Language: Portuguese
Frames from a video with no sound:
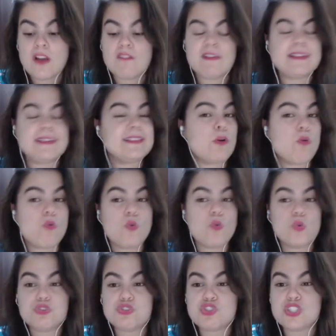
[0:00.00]
vai ter
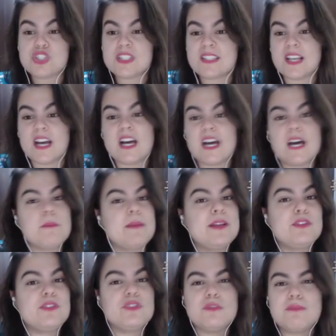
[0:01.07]
concurso de samba
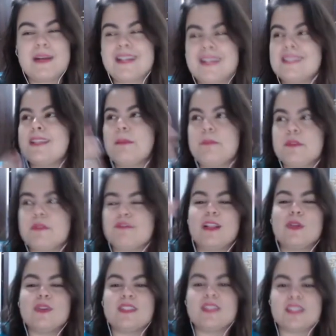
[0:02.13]
e tudo mais, sempre
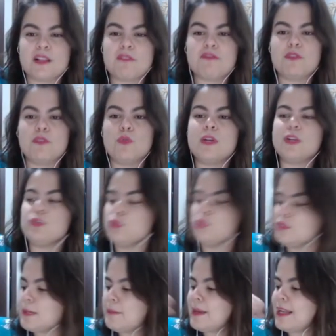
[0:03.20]
valorizando a figura do
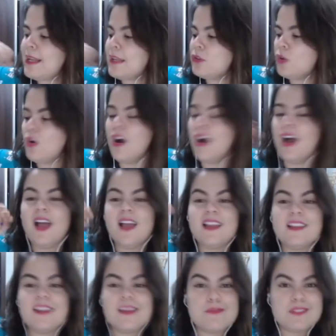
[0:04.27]
trabalhador
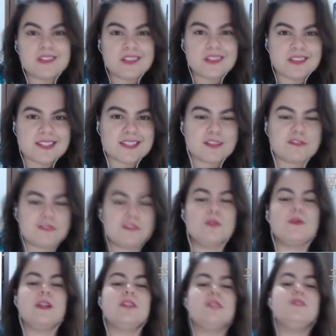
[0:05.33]
e evitando essa
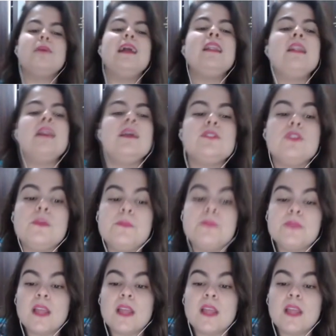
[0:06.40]
figura do malandro.